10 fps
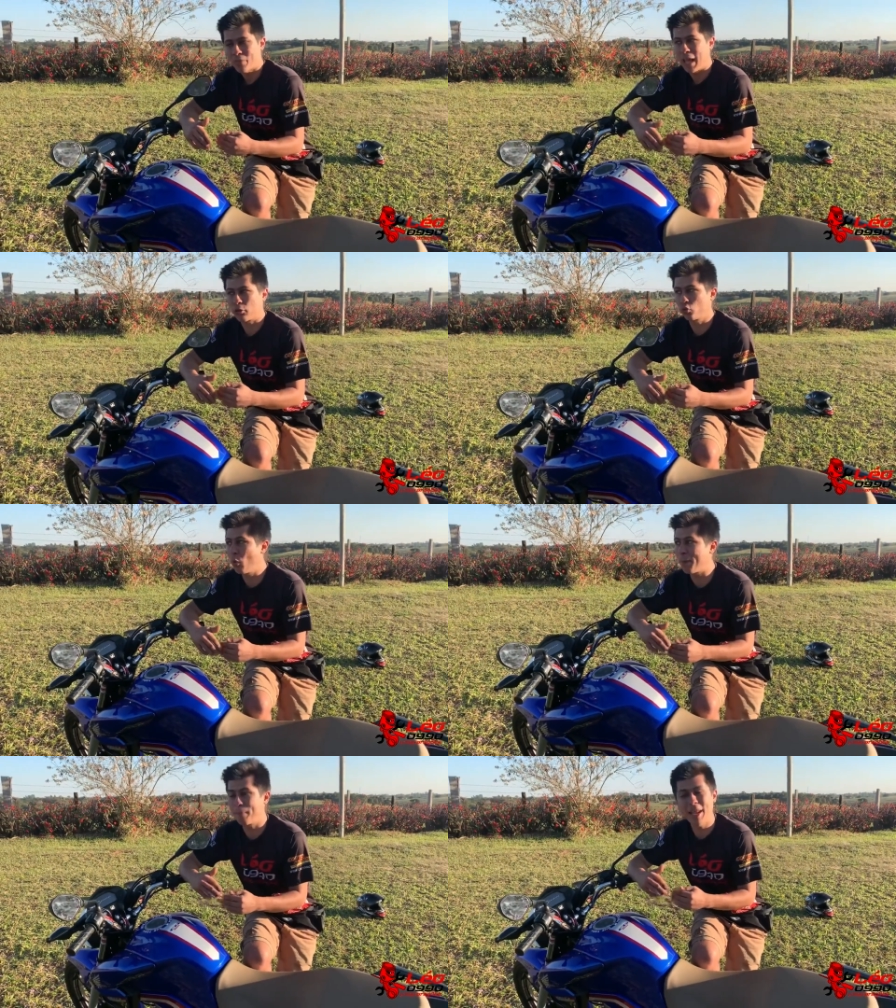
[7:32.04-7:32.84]
a
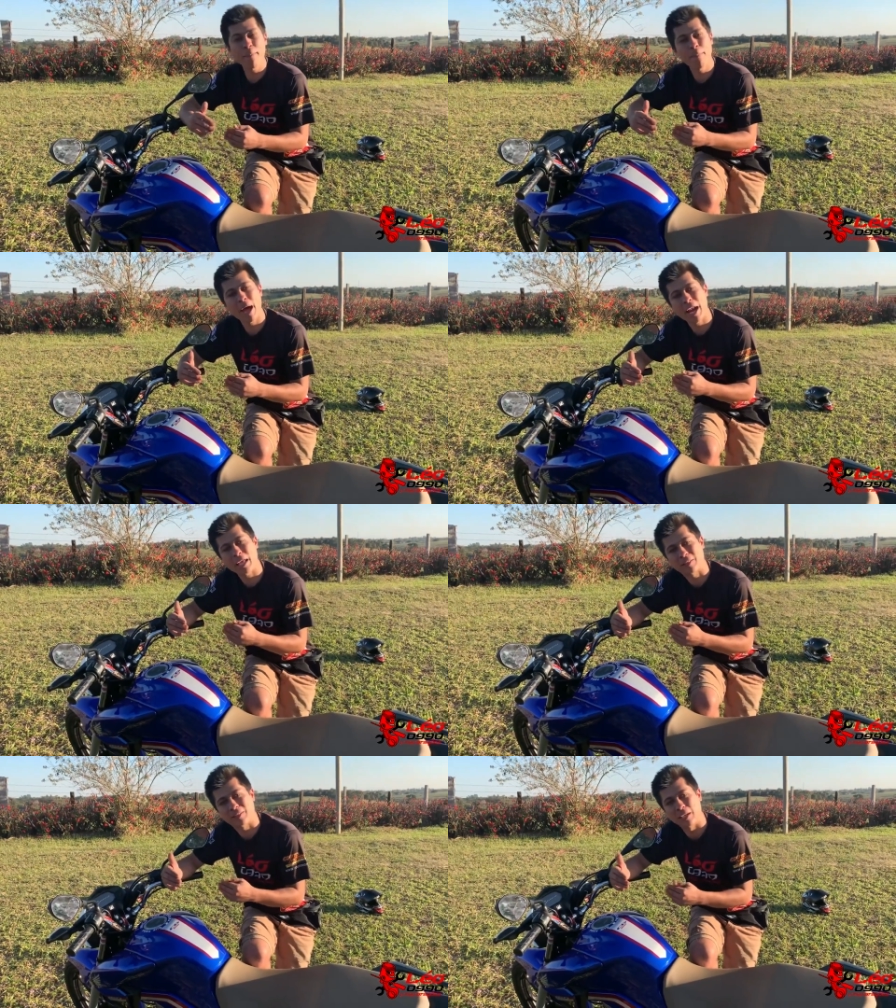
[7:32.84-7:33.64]
sua
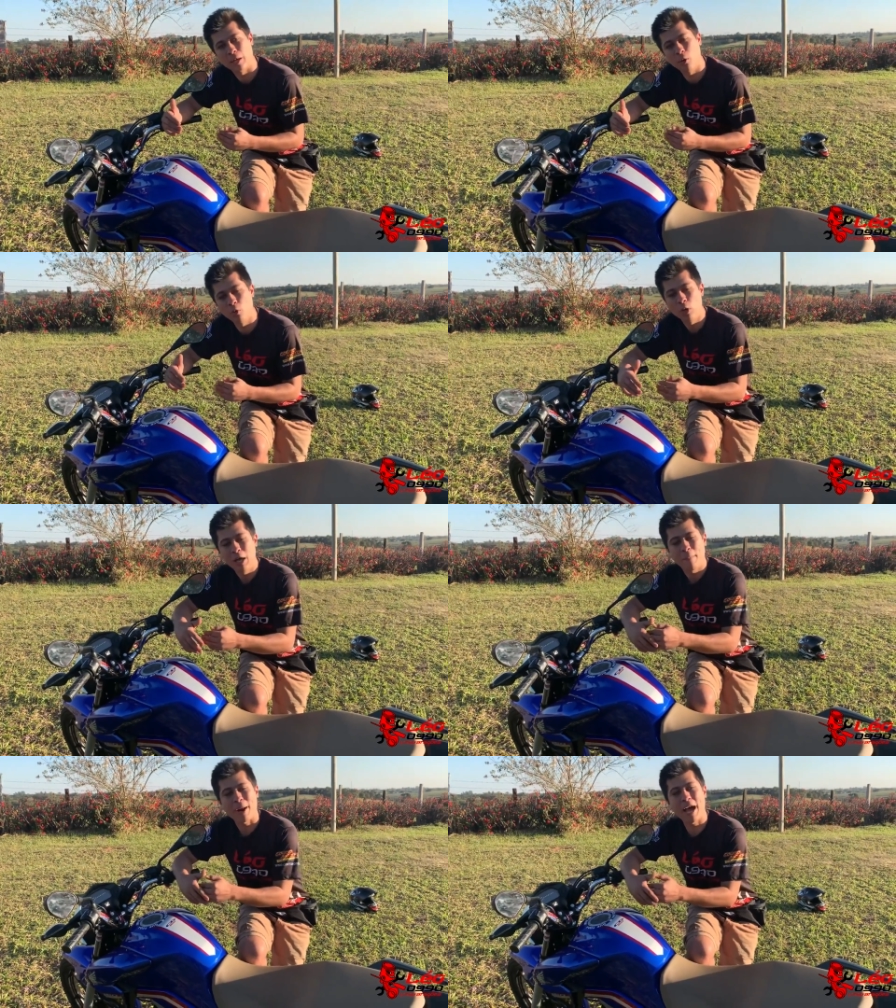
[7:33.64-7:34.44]
preparação
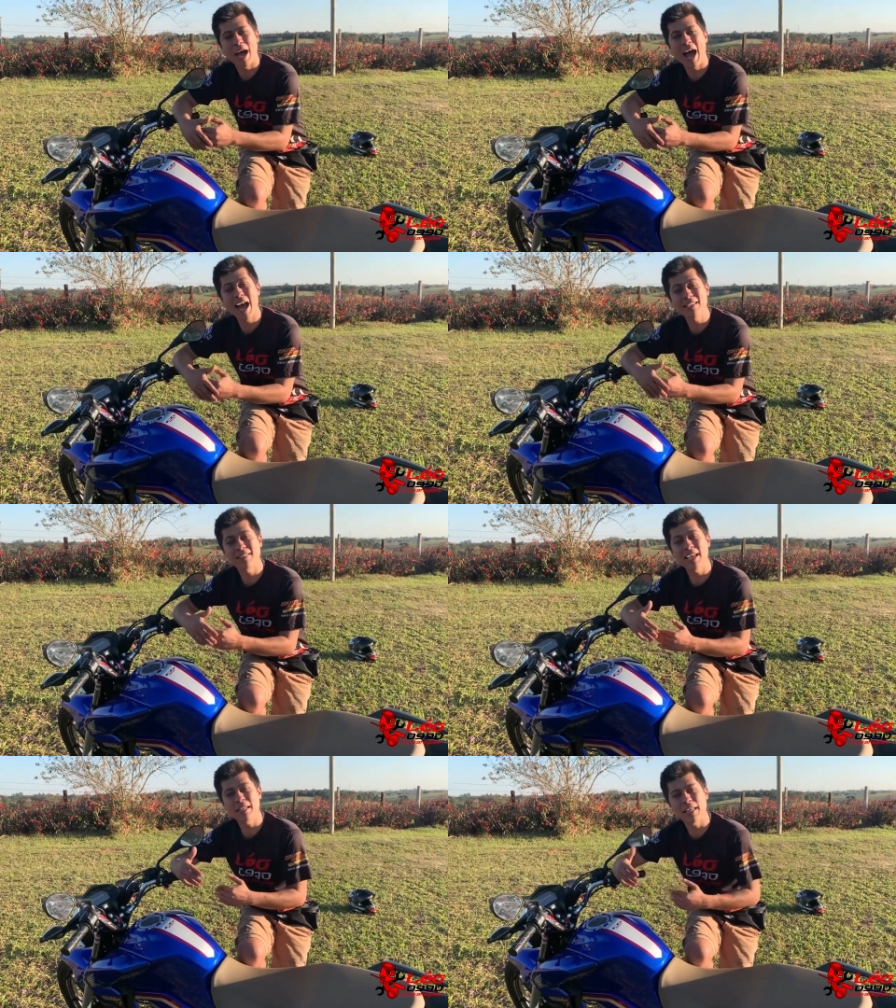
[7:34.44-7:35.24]
para
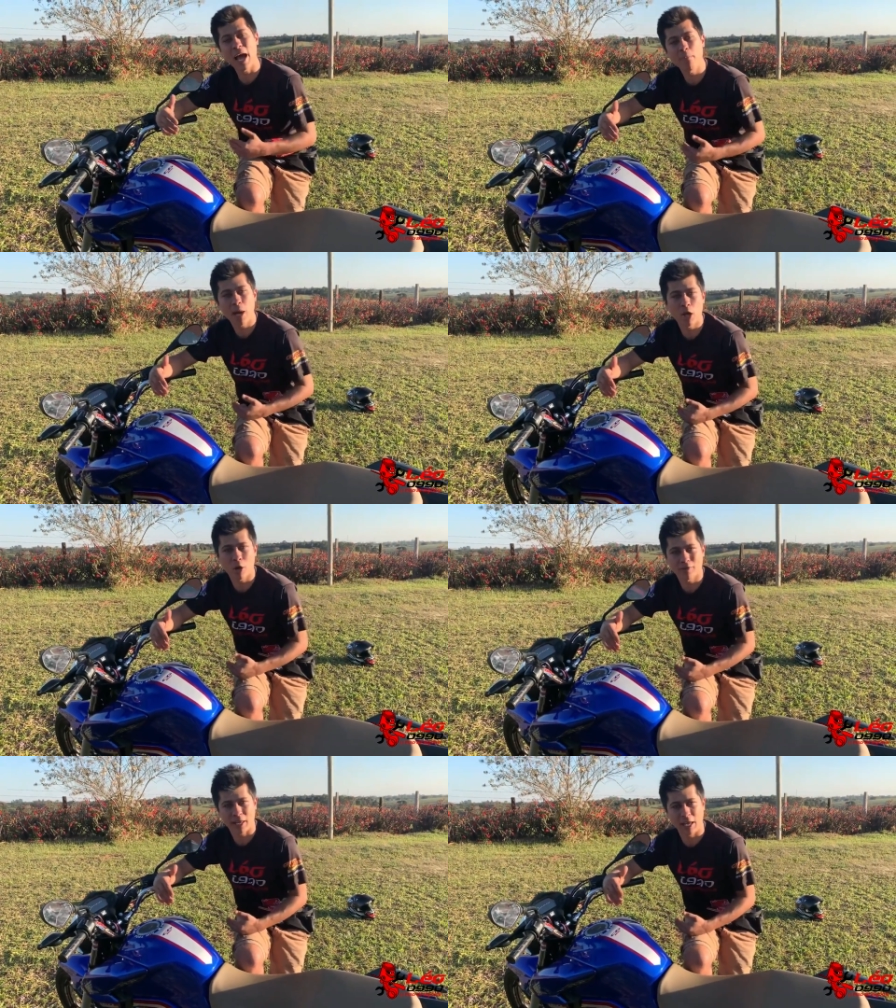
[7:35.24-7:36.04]
aceitar
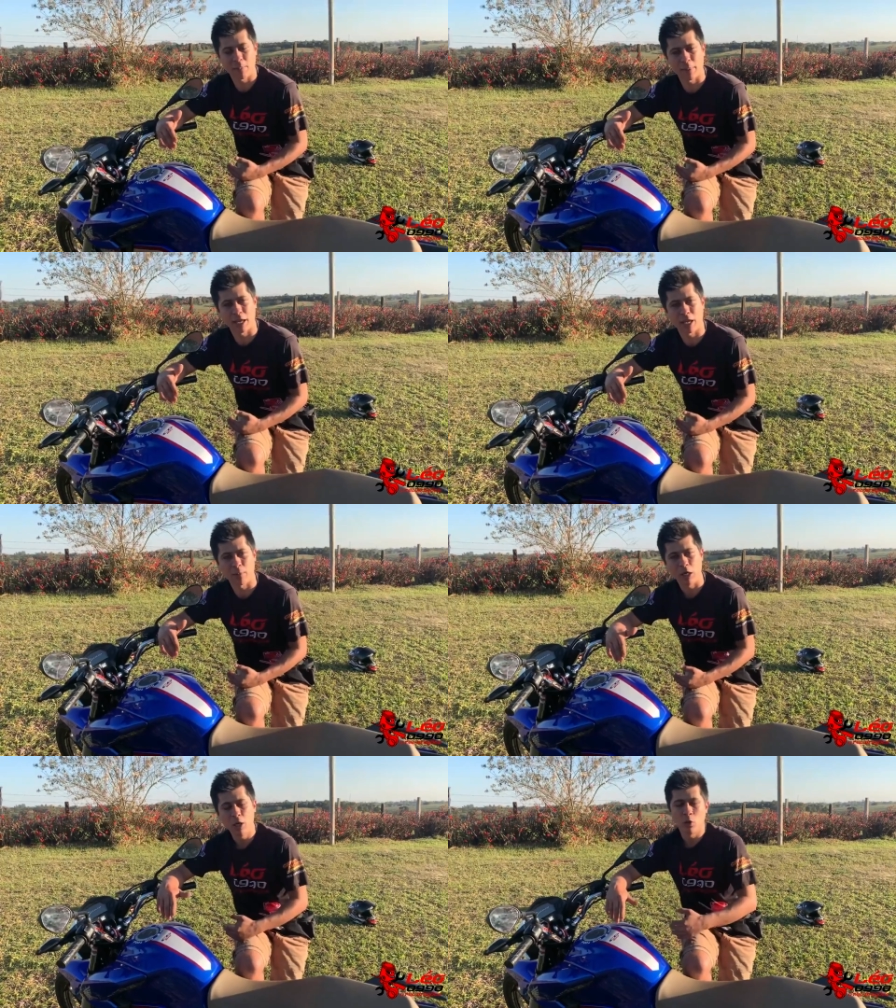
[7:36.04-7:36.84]
maiores
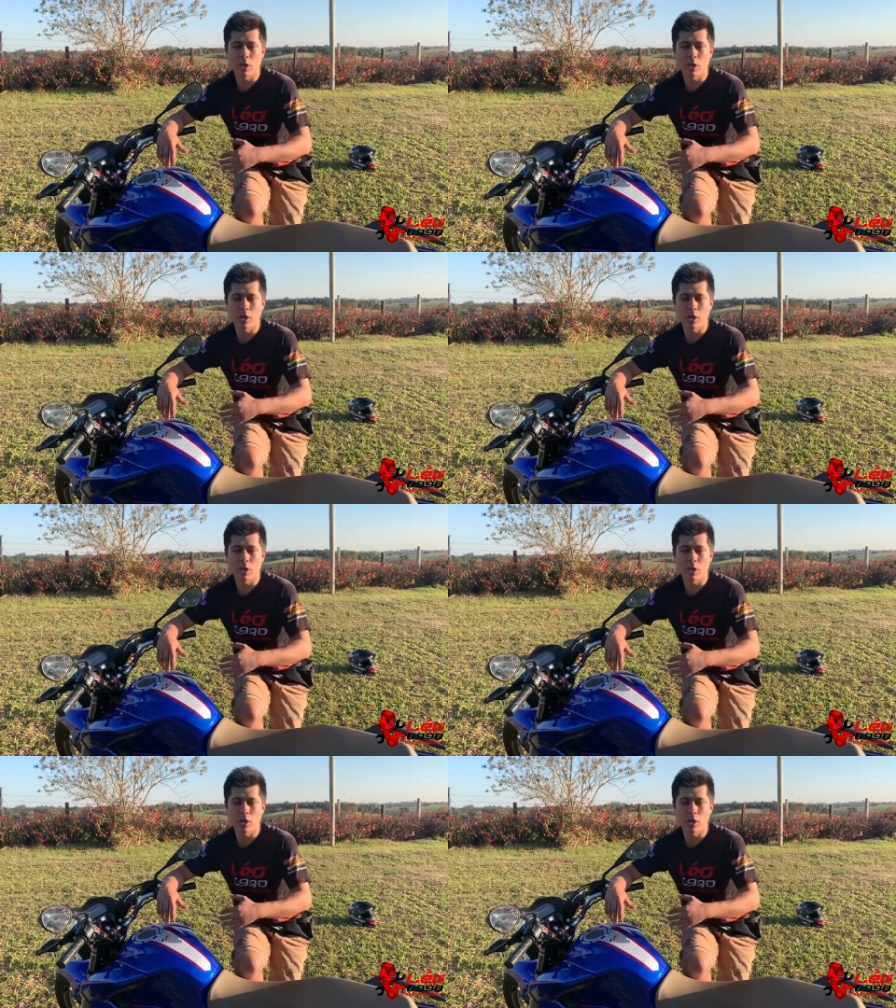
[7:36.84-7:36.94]
RPM.